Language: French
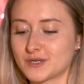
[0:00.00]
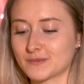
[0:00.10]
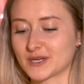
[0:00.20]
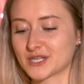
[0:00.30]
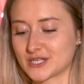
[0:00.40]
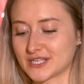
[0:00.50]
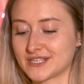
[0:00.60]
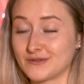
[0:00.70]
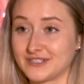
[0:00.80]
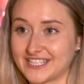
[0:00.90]
Puis je pense que ça,
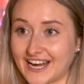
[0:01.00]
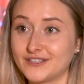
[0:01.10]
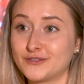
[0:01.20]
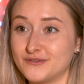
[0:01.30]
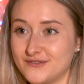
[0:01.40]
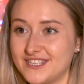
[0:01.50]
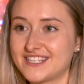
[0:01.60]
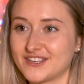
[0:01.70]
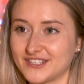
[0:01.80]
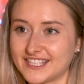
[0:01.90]
c'est une quête d'une vie,
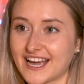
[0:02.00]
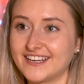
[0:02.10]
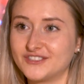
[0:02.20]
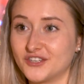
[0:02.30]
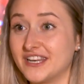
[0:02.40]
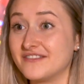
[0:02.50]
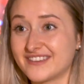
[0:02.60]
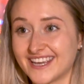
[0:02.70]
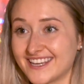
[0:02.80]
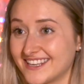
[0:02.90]
c'est une quête de
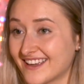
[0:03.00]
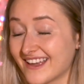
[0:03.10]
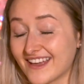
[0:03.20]
l'éveil.